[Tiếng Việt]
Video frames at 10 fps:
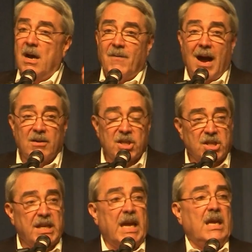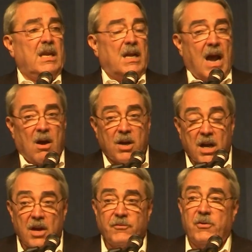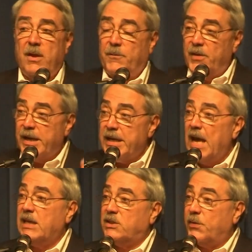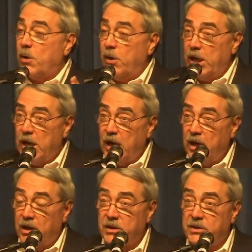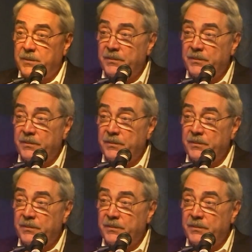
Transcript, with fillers: này đang rất gây cấn do khoảng cách giữa đảng Cộng hòa và Dân